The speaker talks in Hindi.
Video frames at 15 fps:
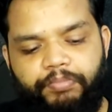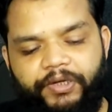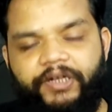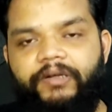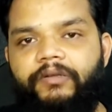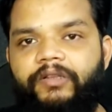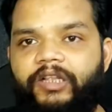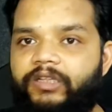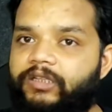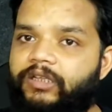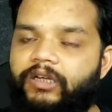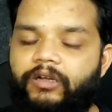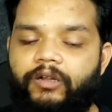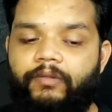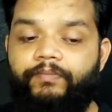वेट दस
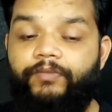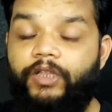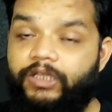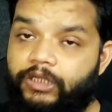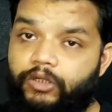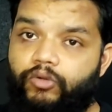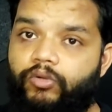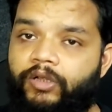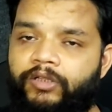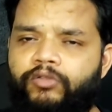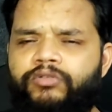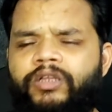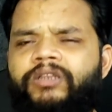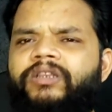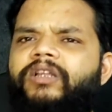ग्राम दस किलो है
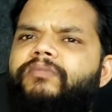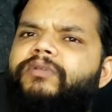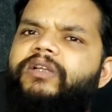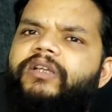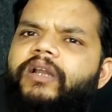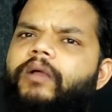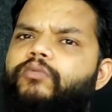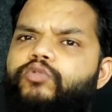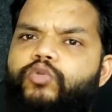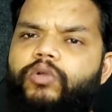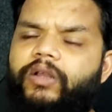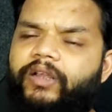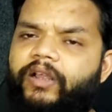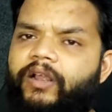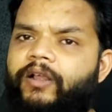तो सत्तर मिलीग्राम उसको
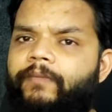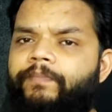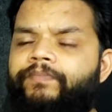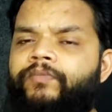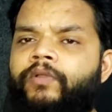लगेगा